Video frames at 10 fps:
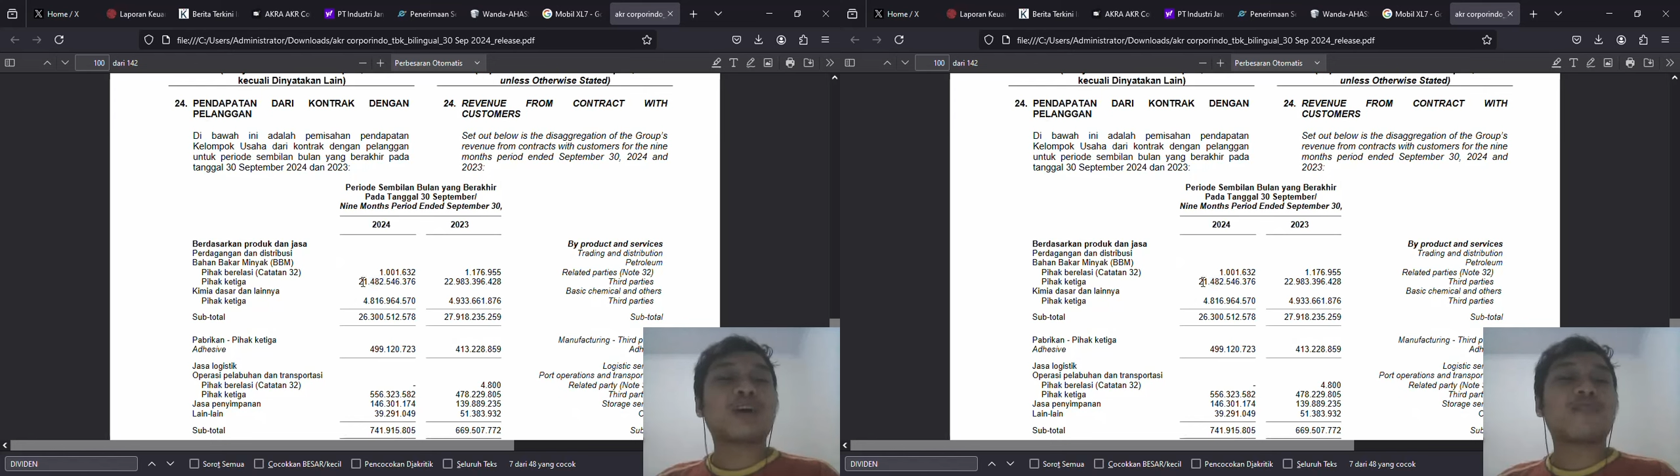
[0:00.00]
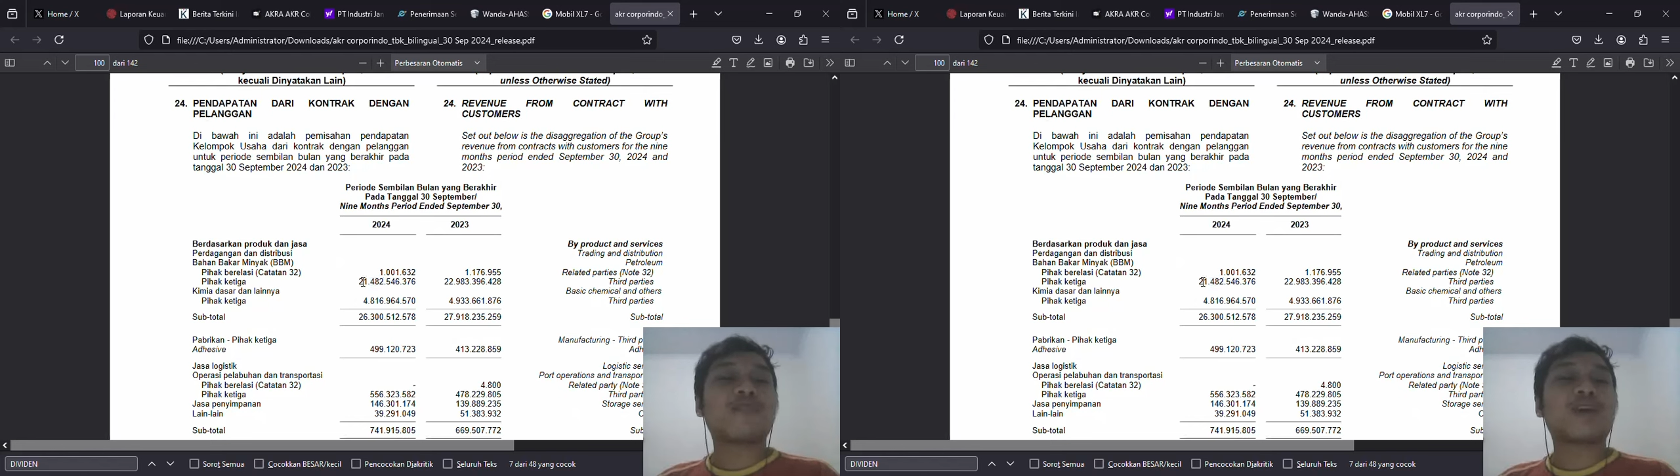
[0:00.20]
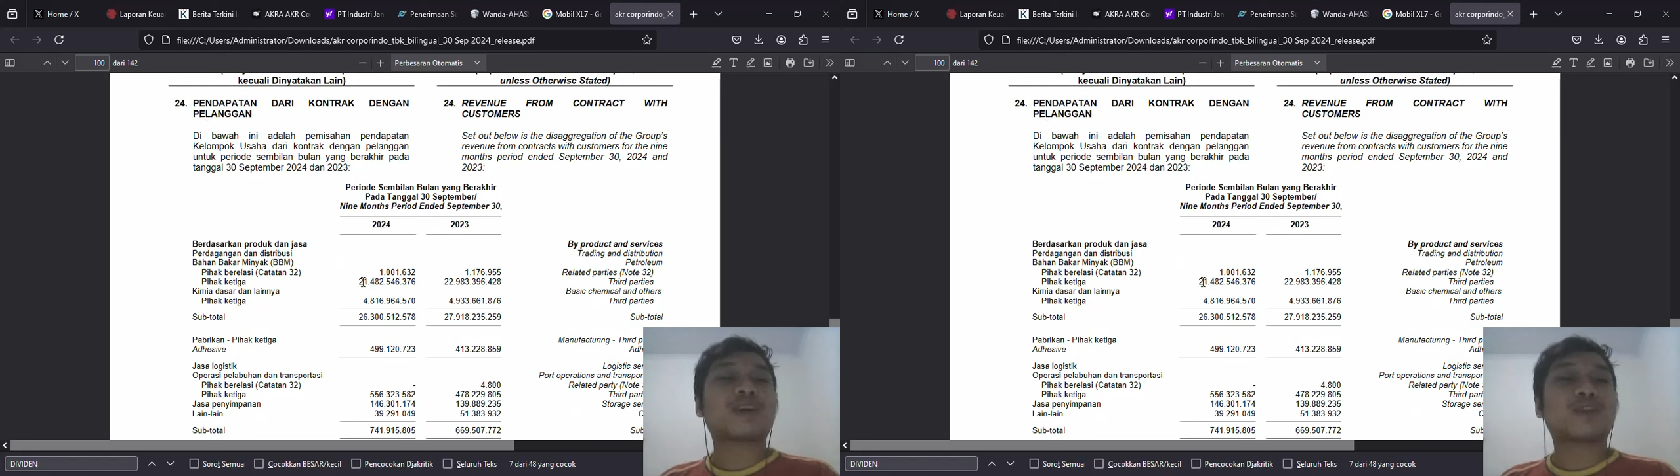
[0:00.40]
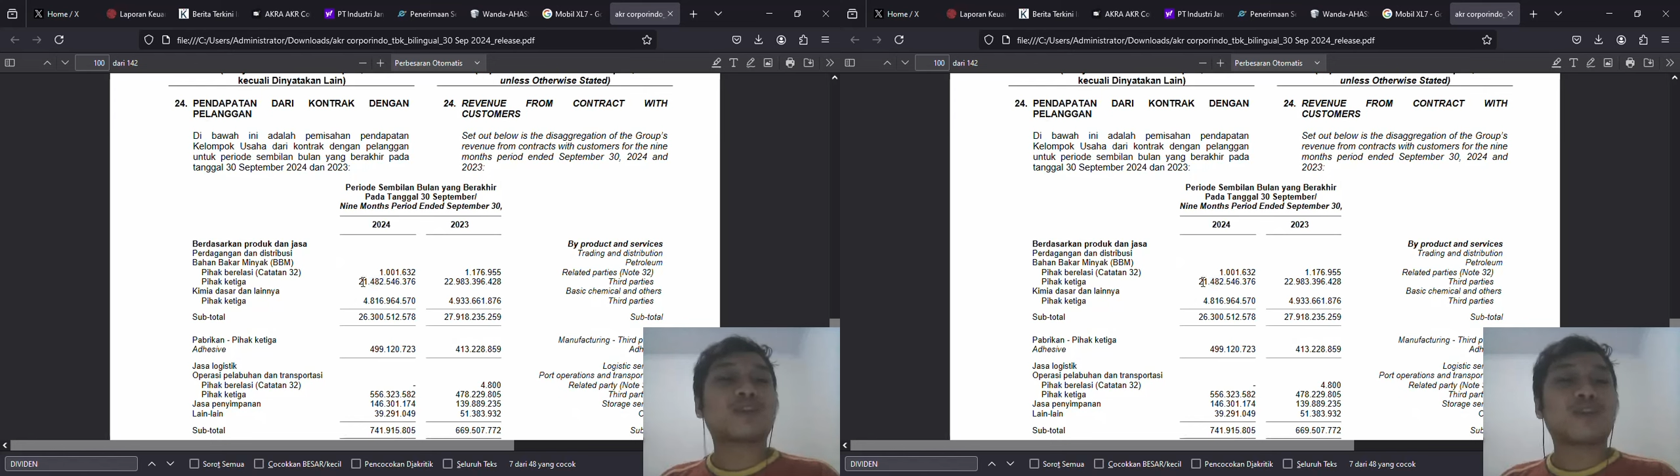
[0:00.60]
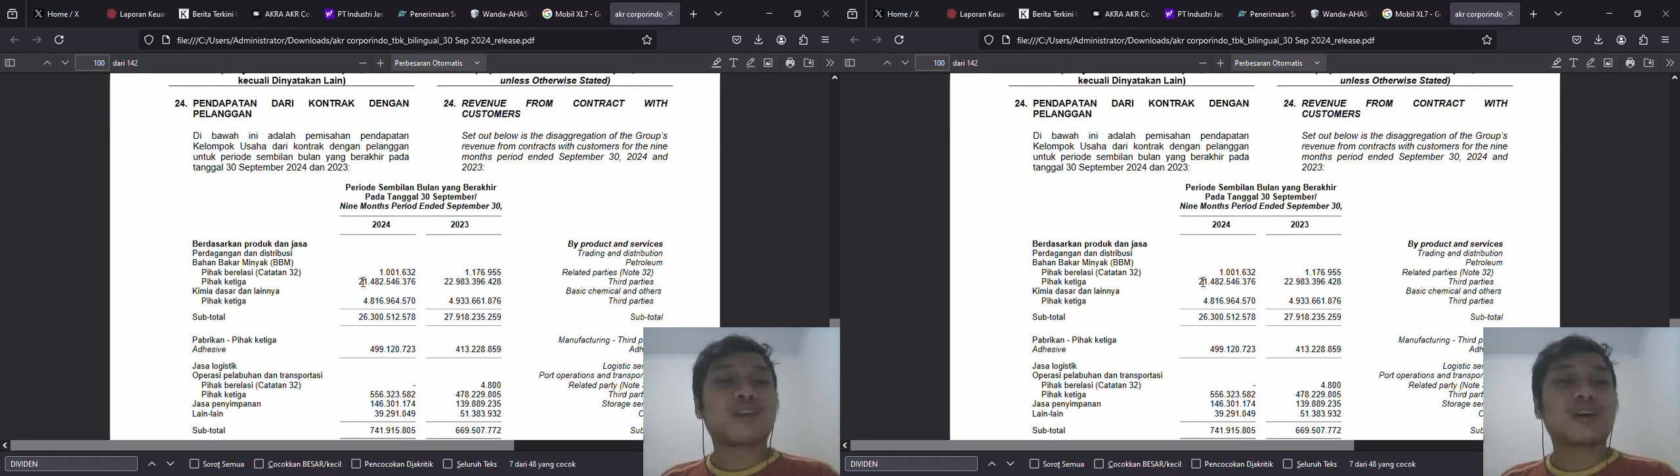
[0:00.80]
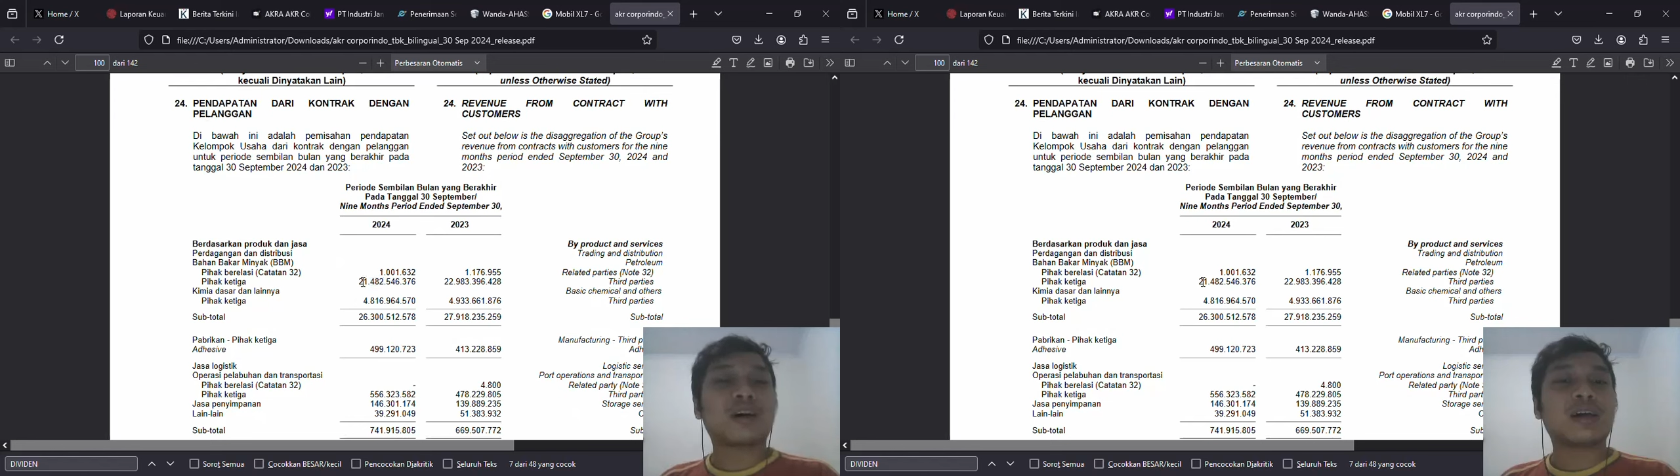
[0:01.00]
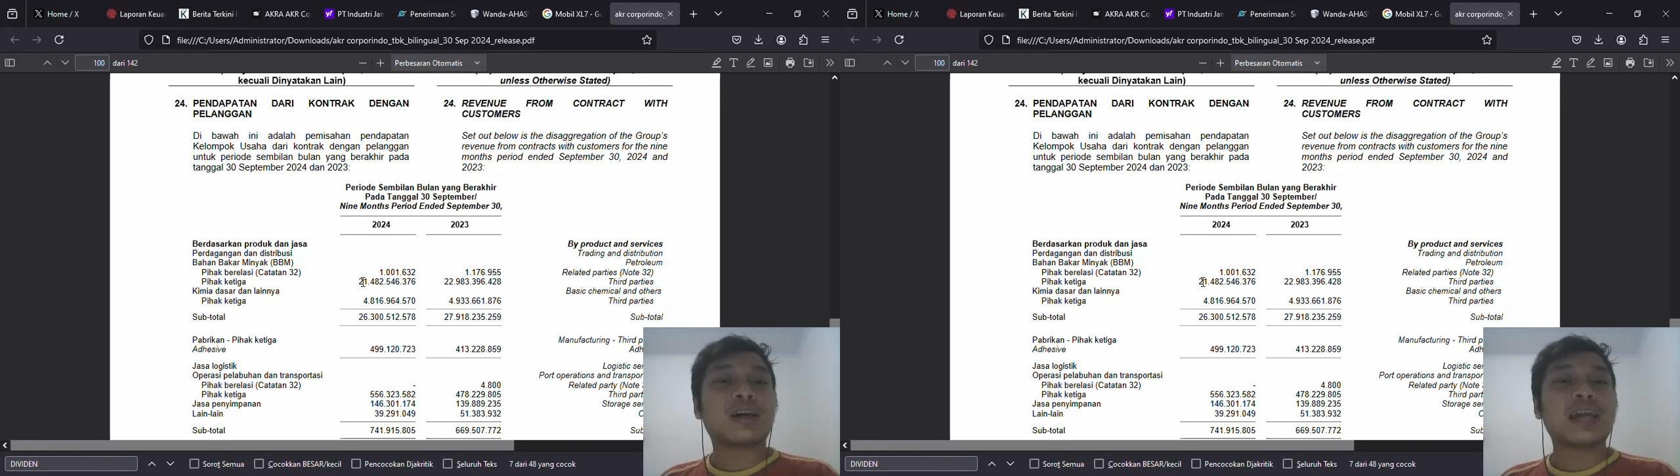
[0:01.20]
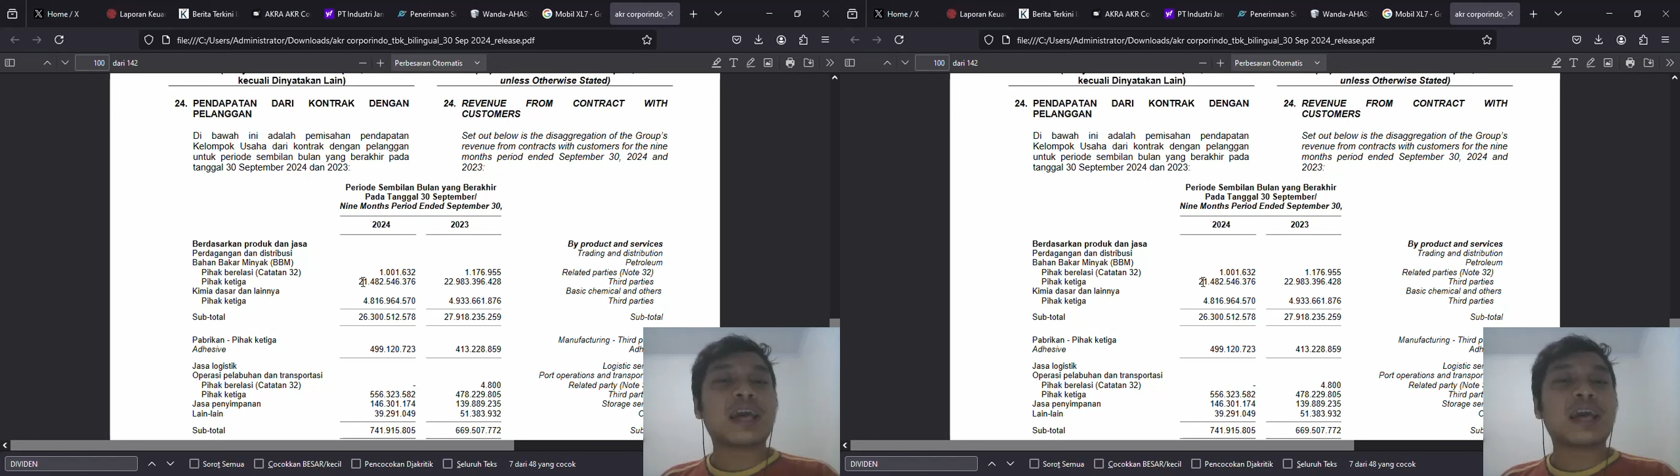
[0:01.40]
bukan faktor uh,